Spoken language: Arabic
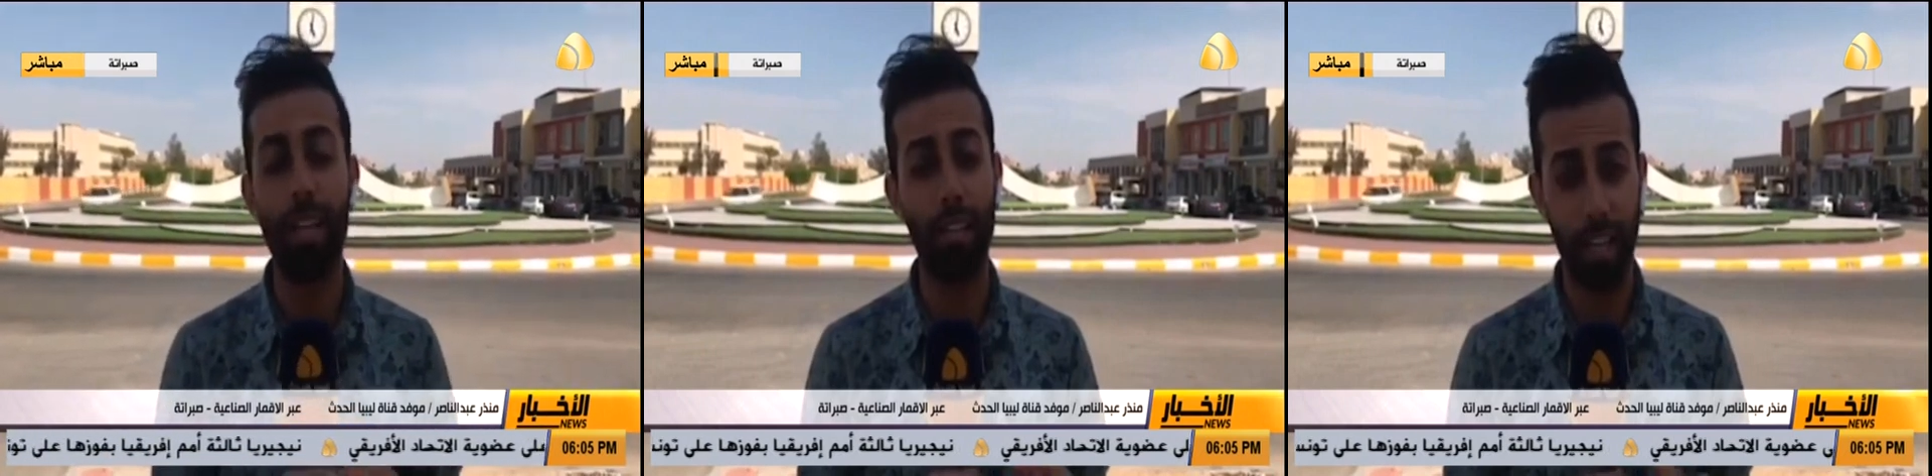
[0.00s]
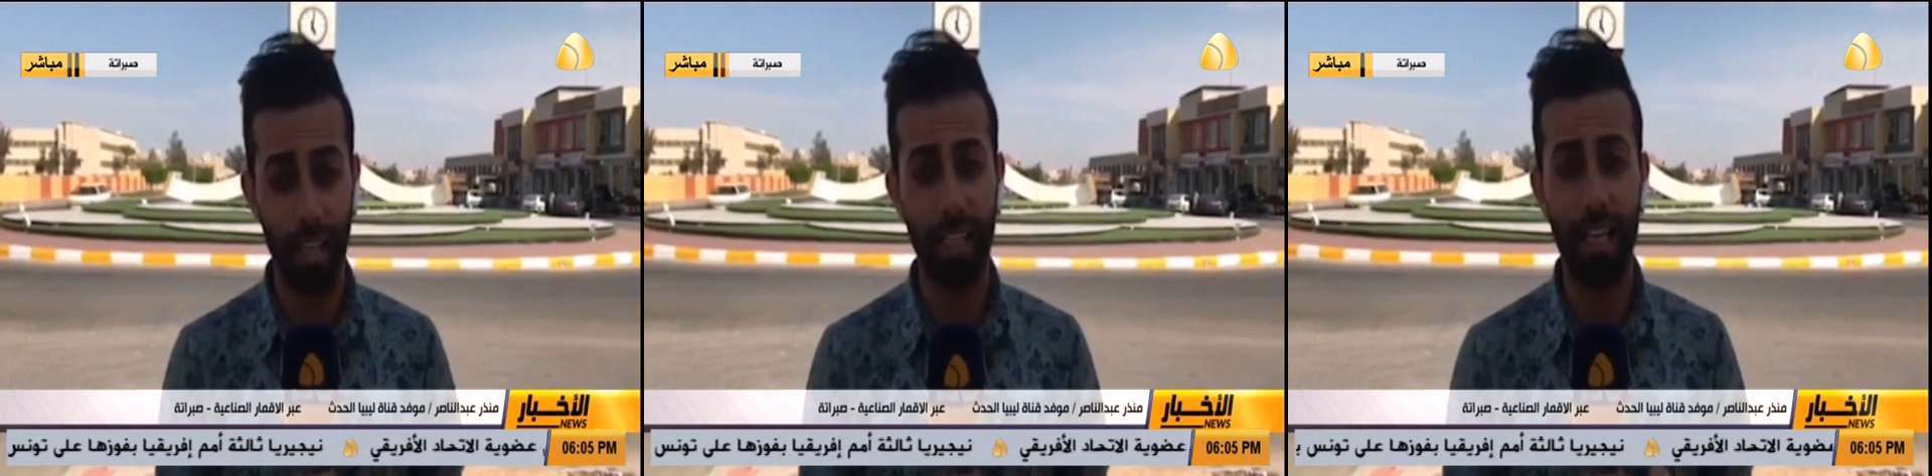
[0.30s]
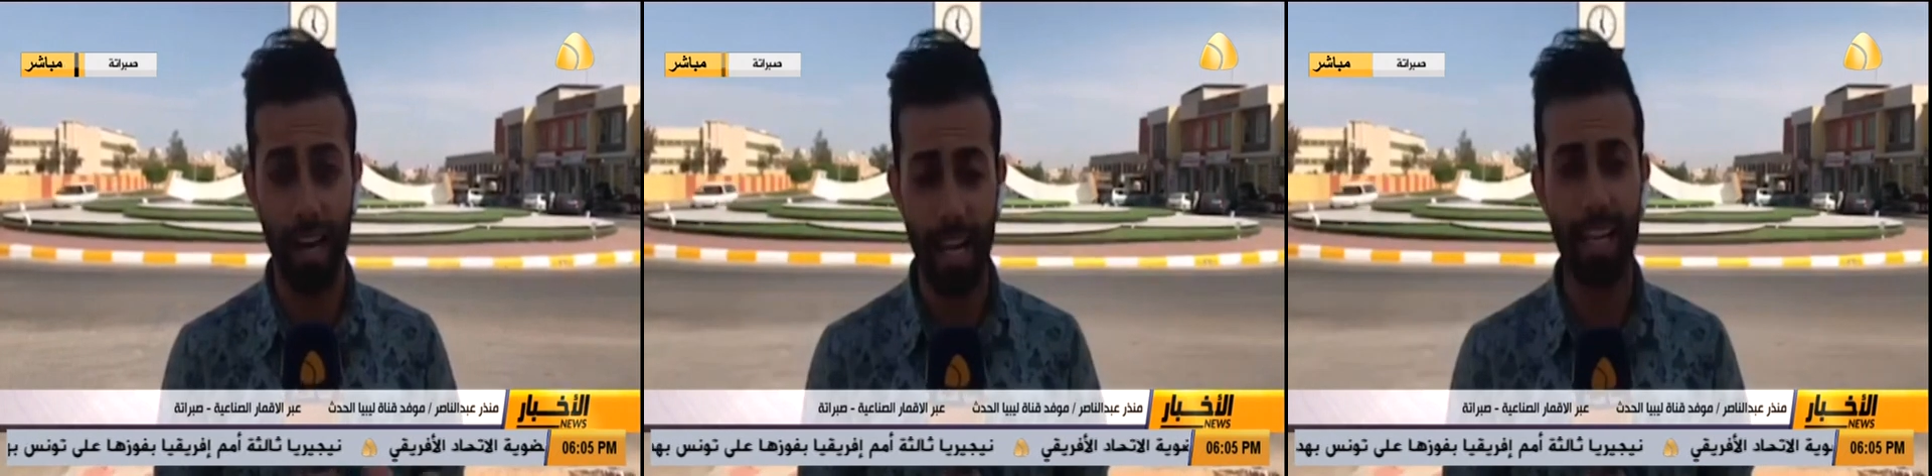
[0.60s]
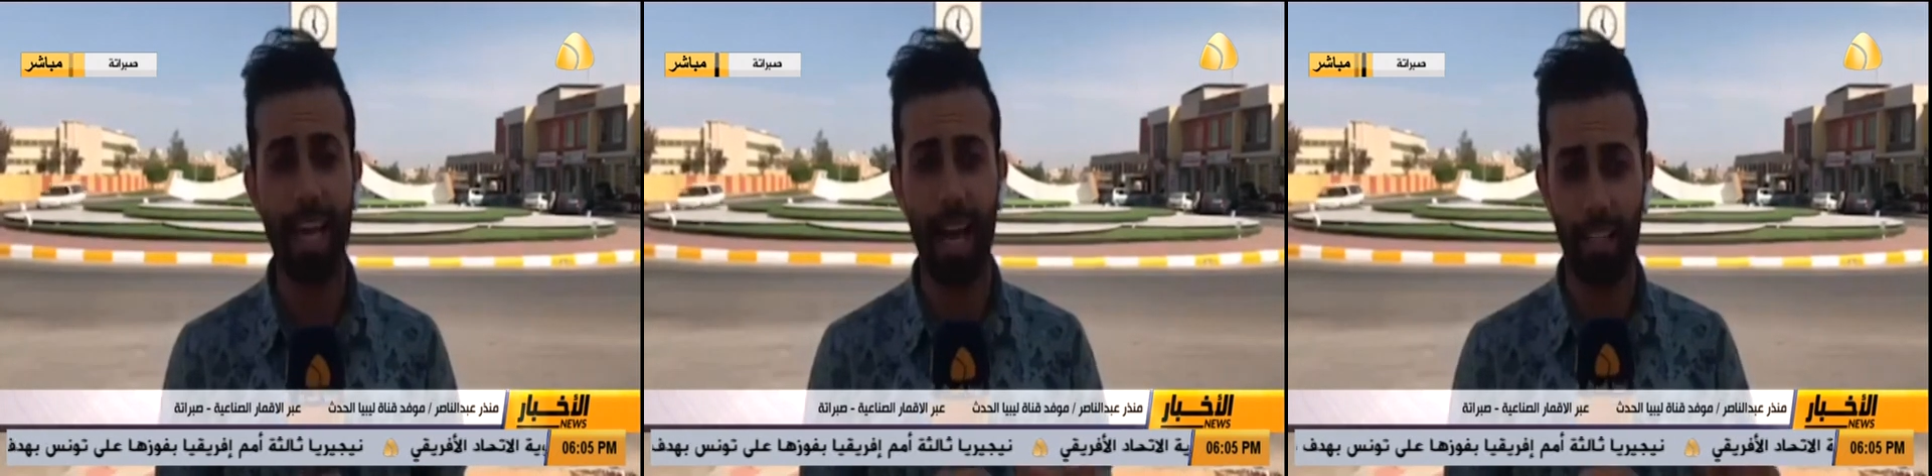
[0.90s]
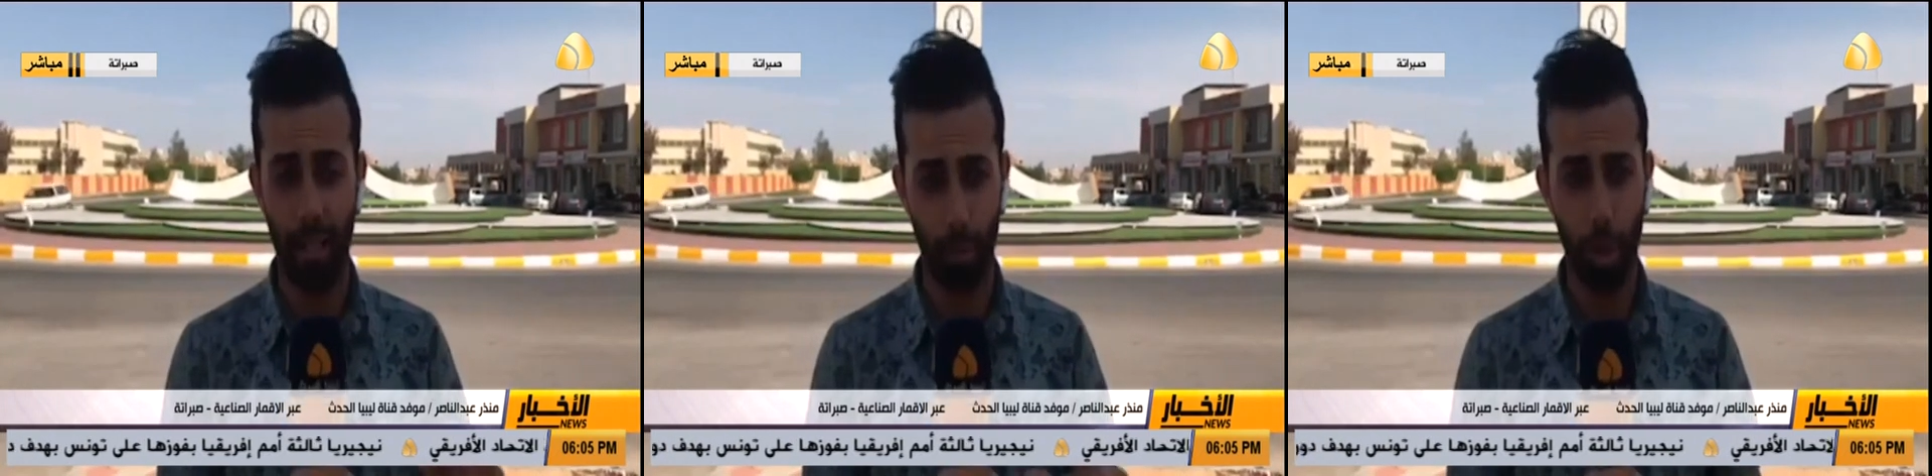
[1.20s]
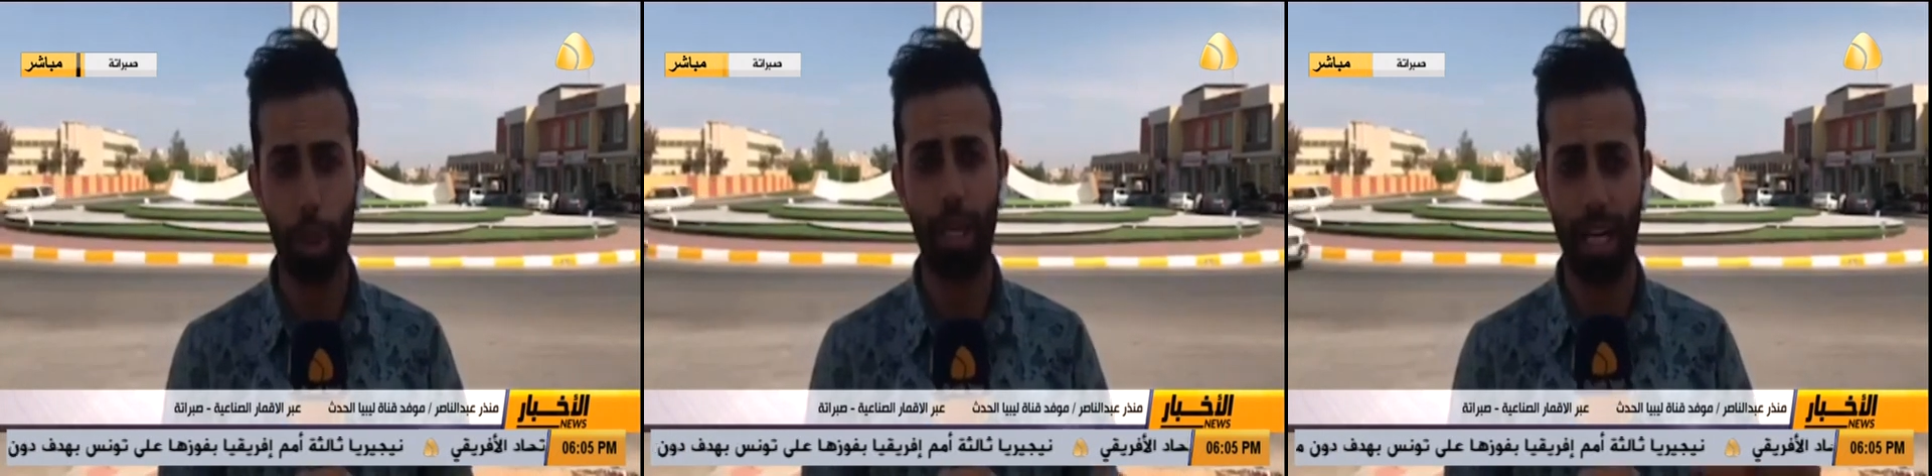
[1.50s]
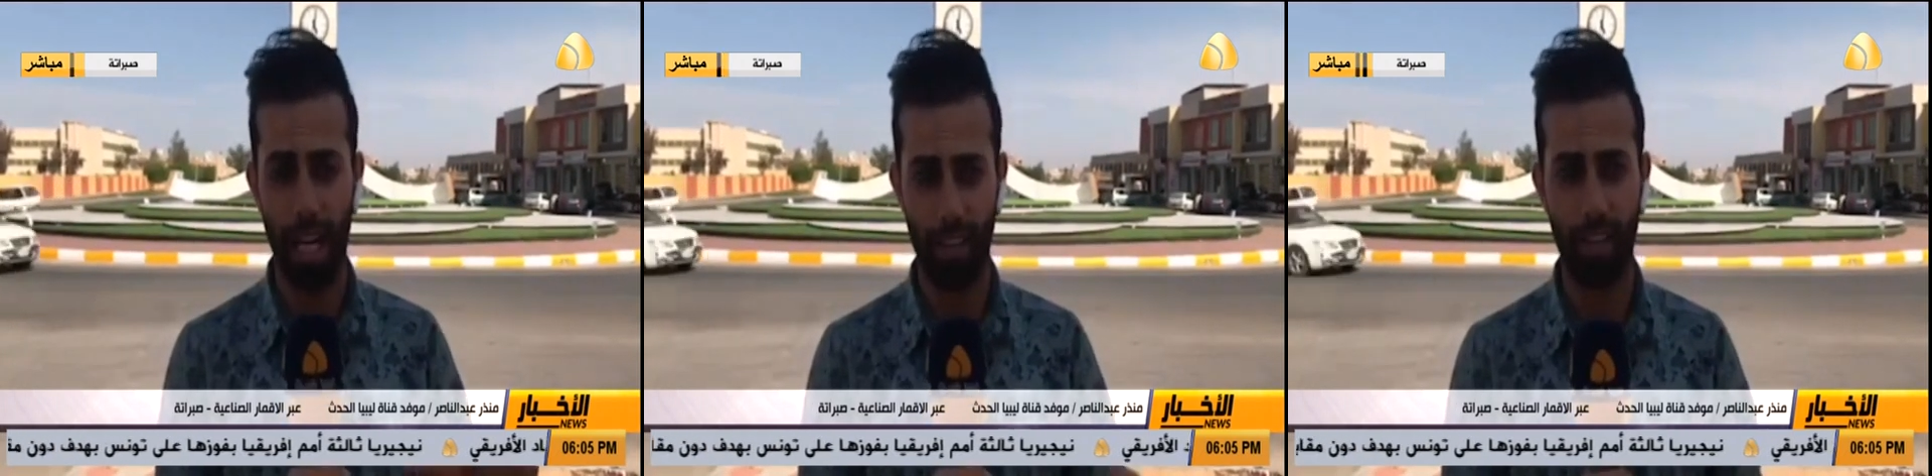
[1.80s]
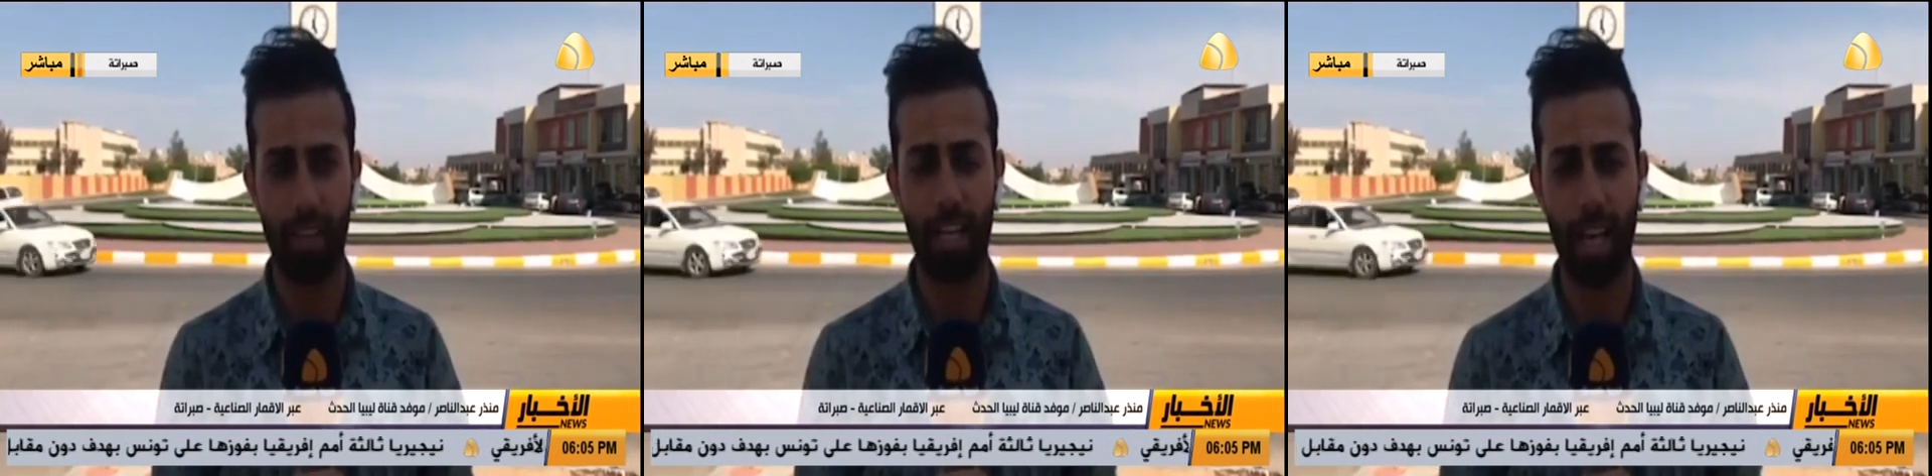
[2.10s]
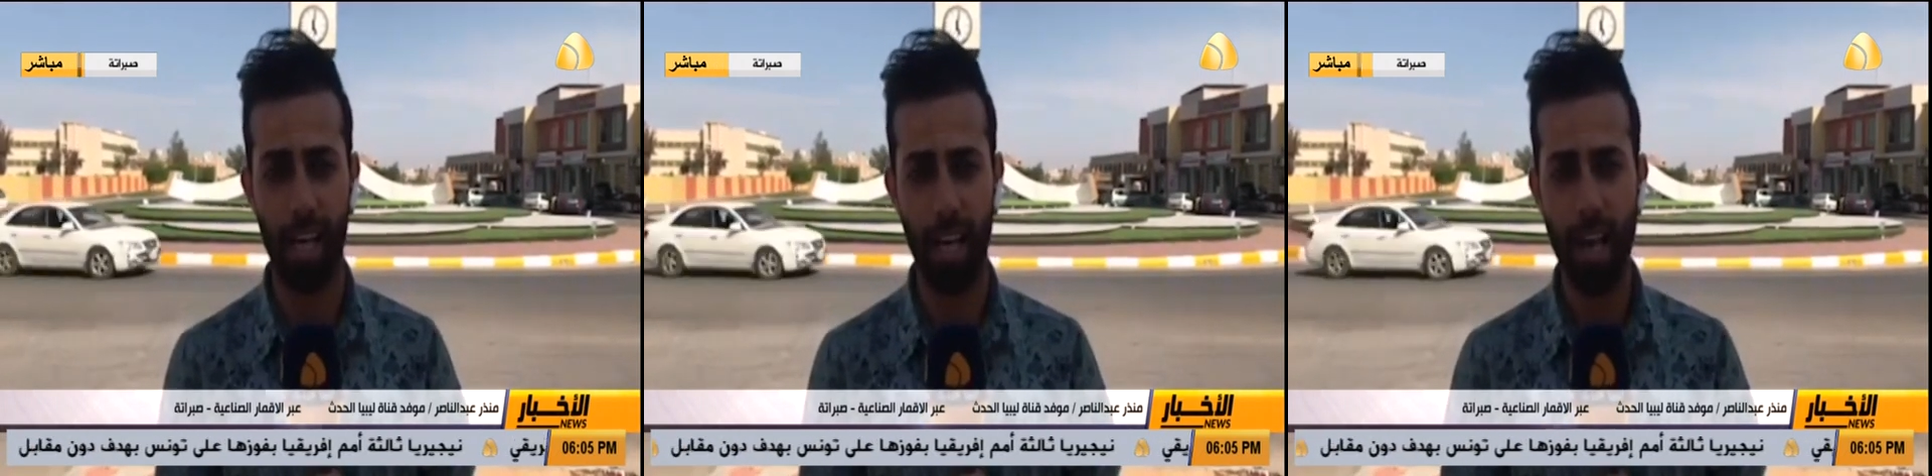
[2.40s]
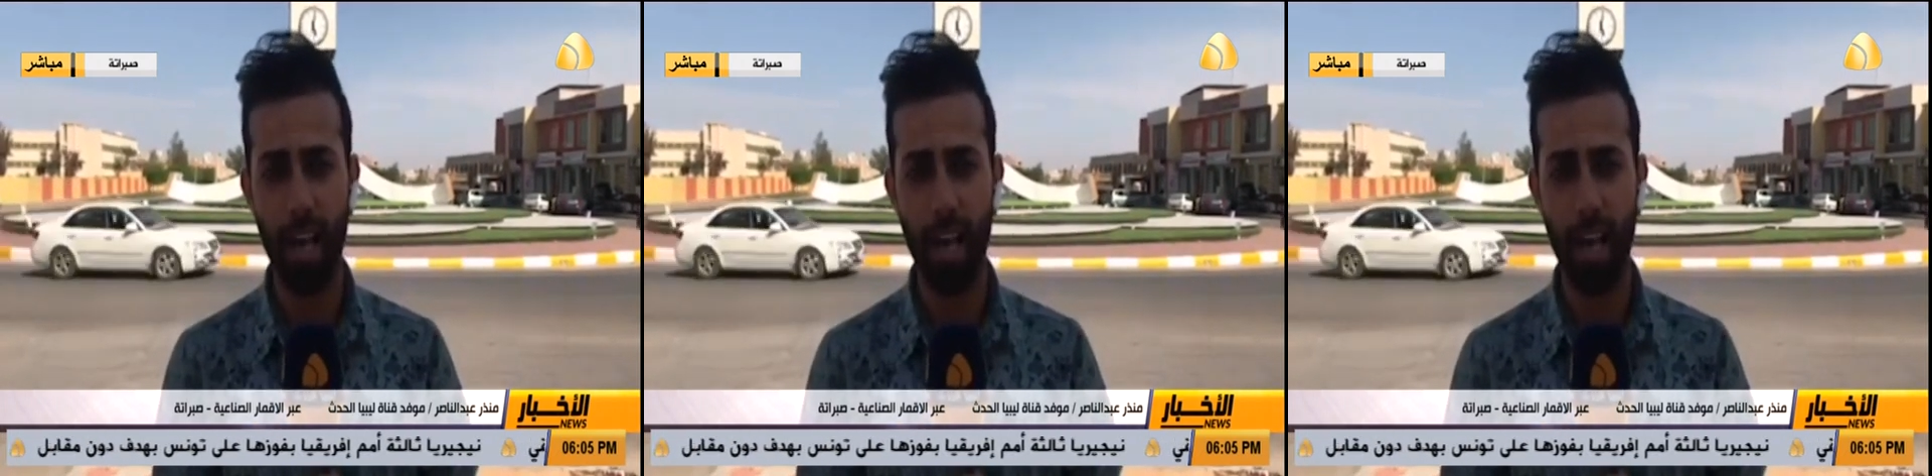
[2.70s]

أيضا ناهيك عن المشكلة الأساسية